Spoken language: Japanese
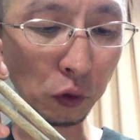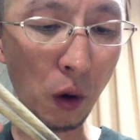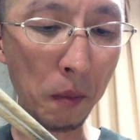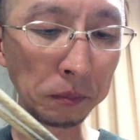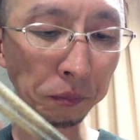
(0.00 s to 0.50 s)

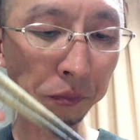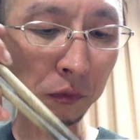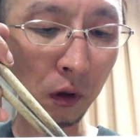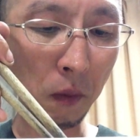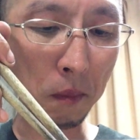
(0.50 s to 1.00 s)
あ
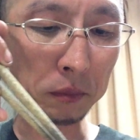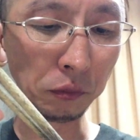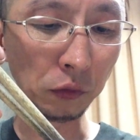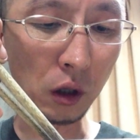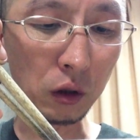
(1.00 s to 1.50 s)

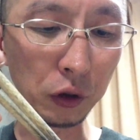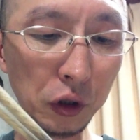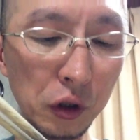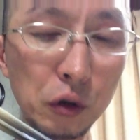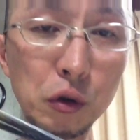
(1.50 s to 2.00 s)
なんか
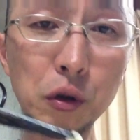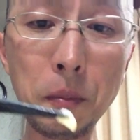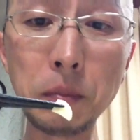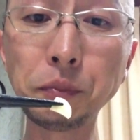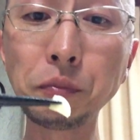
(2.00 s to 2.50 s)
ニンニク
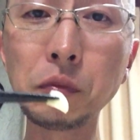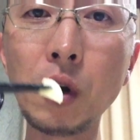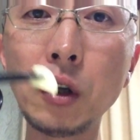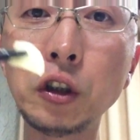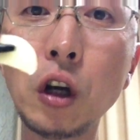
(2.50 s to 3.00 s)

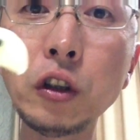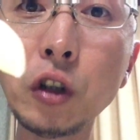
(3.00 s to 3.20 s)
シャキ